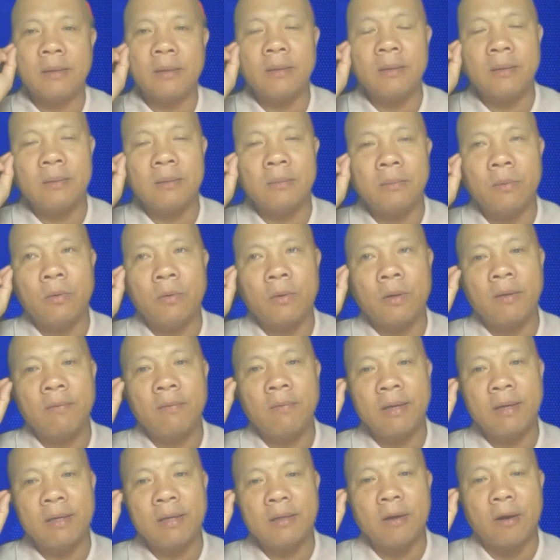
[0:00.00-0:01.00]
từ một cái
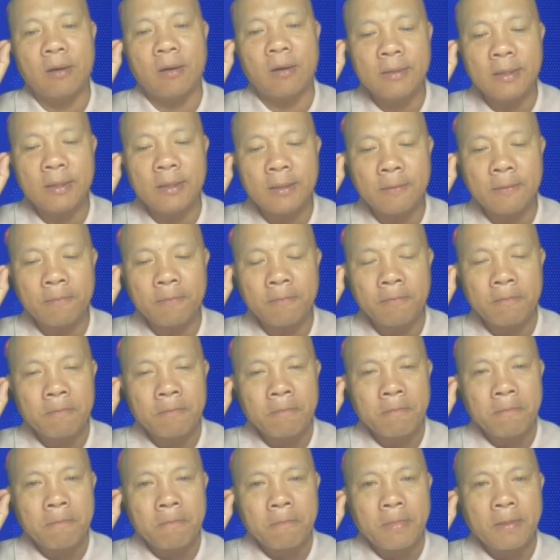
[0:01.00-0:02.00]
việc nhỏ nhất,
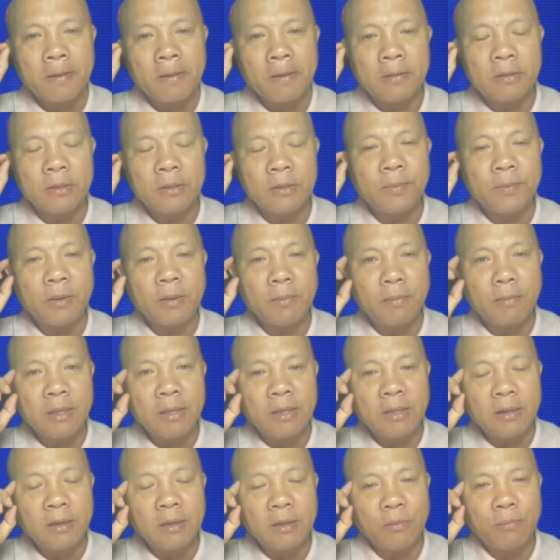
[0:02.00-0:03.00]
từ giúp cho
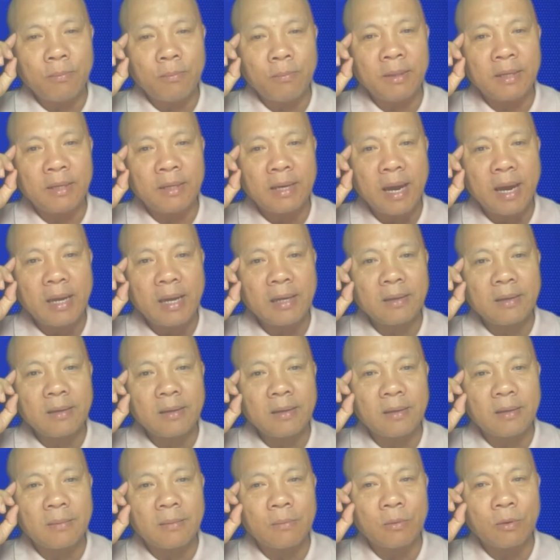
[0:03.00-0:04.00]
mình những lúc mình khát,
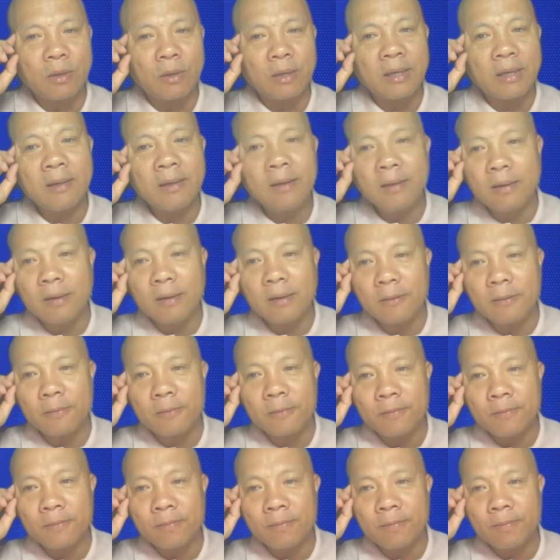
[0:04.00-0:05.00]
từ một ly nước,
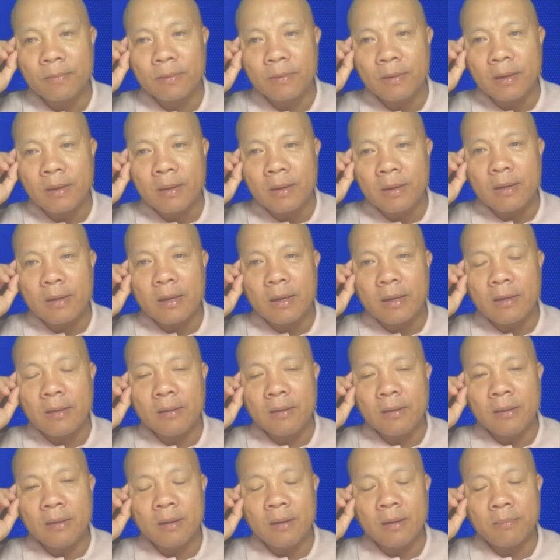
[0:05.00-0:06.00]
đến
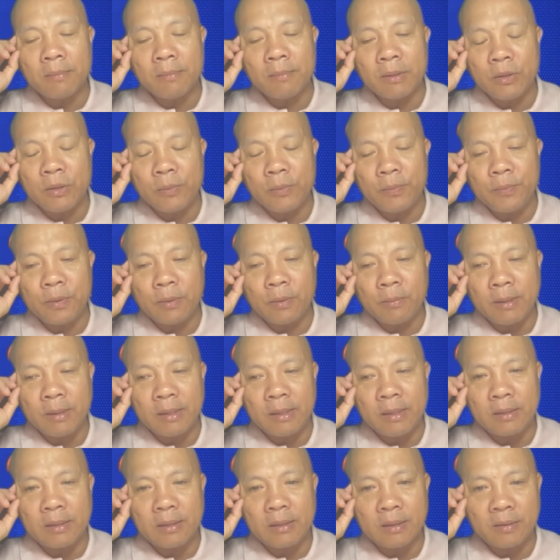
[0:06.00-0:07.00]
những người mà giúp cho
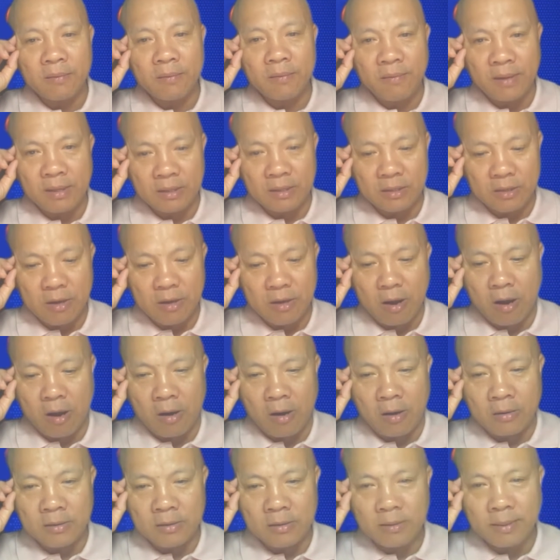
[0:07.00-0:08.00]
mình từ cái việc
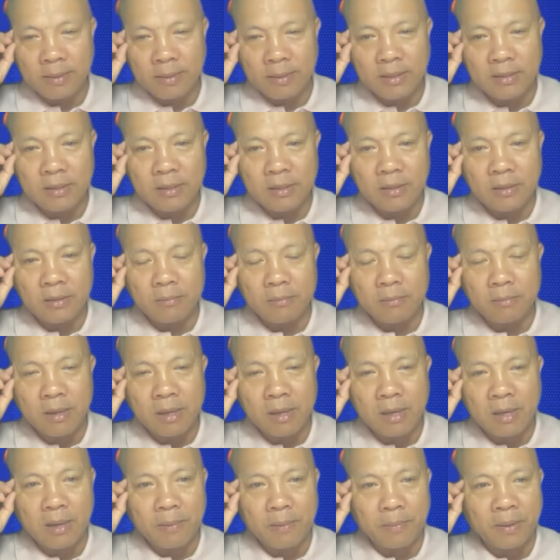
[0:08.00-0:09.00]
nhỏ trong hành trình
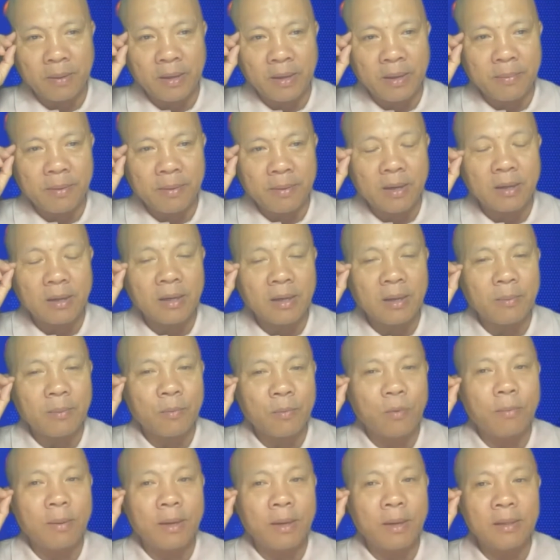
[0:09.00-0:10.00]
mà lập nghiệp, khởi nghiệp
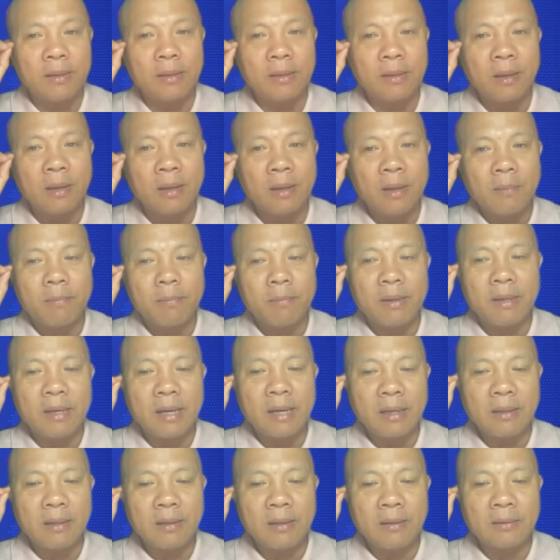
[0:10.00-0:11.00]
của mình. Mình
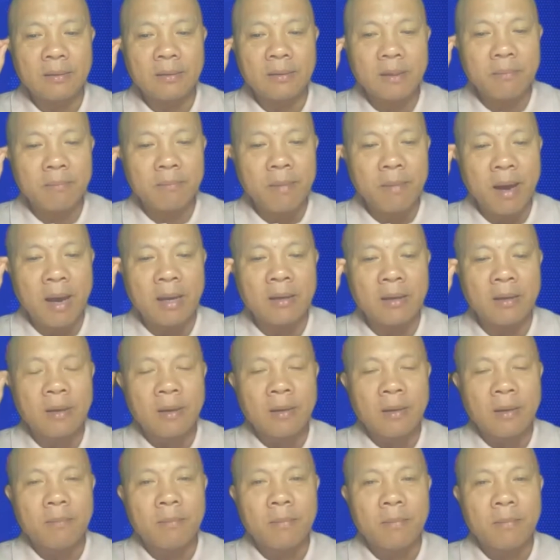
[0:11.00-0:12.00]
đã từng thất bại,
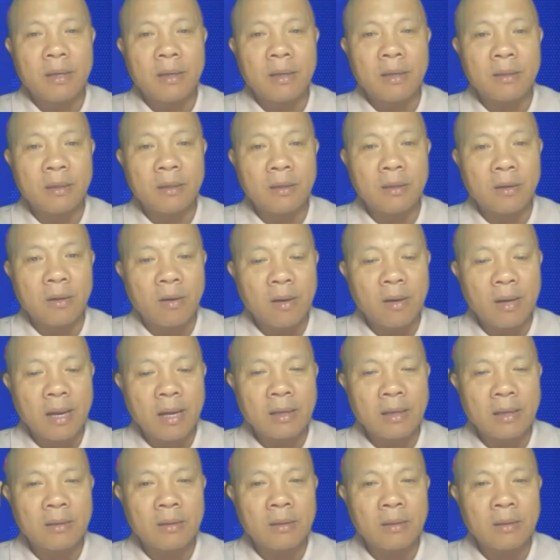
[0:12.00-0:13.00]
mình đã từng khó
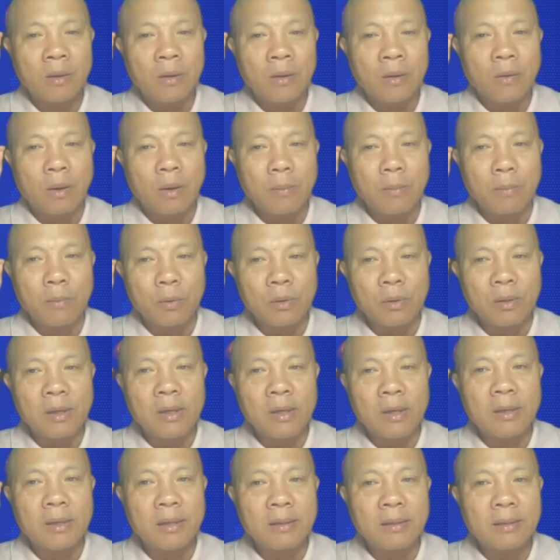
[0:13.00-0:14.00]
khăn, hoặc một
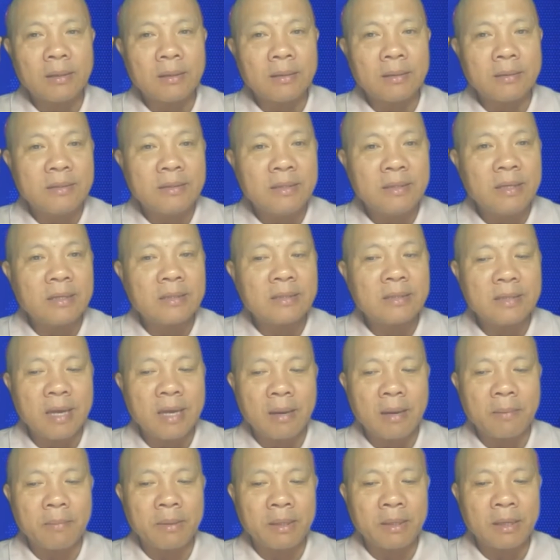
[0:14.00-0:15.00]
người đã từng chia
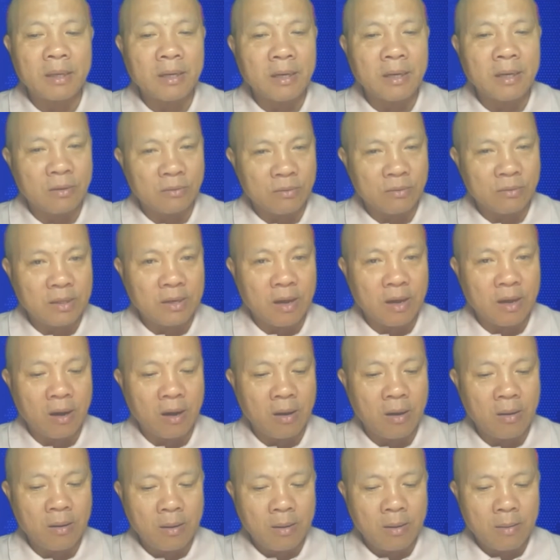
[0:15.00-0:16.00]
sẻ mình cái điều gì
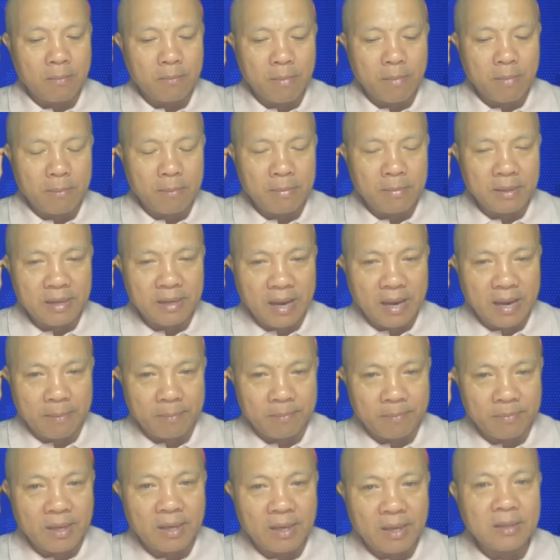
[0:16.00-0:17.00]
đó mà mình
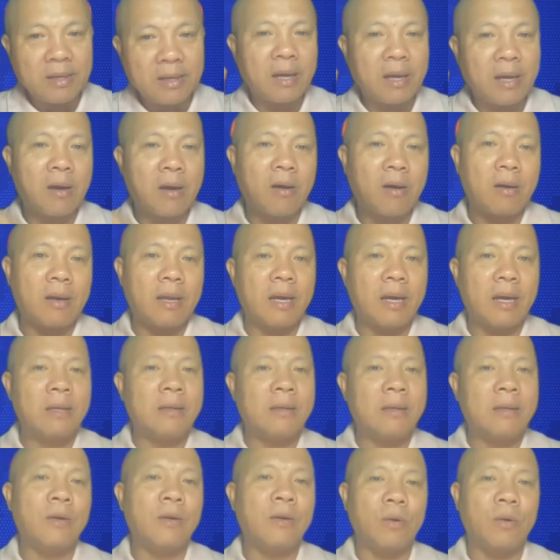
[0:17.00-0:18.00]
cảm thấy rằng họ là
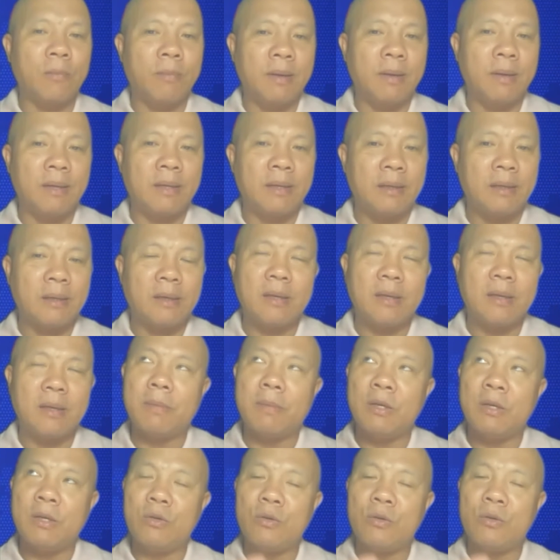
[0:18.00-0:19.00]
ân nhân của mình, thì
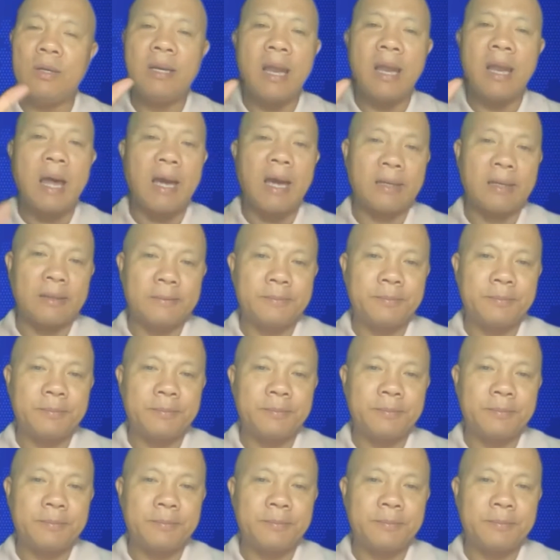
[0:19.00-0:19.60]
mình truy lại,